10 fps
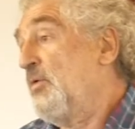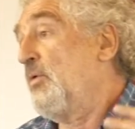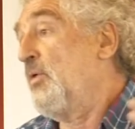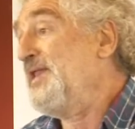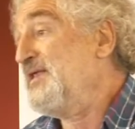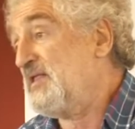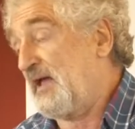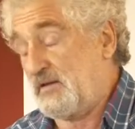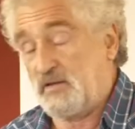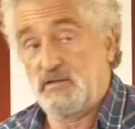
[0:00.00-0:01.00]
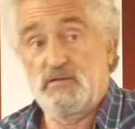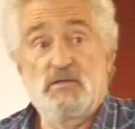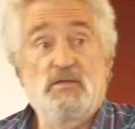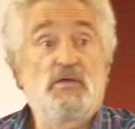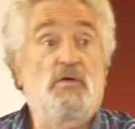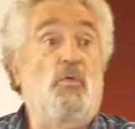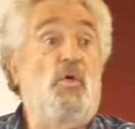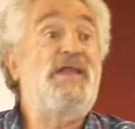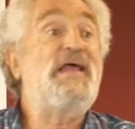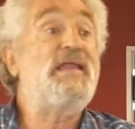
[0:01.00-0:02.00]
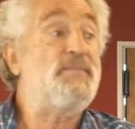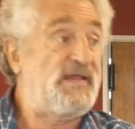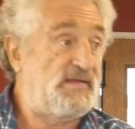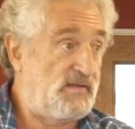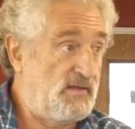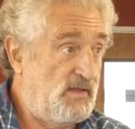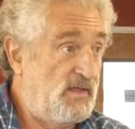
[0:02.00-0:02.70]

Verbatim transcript: o en Italia, o en Alemania,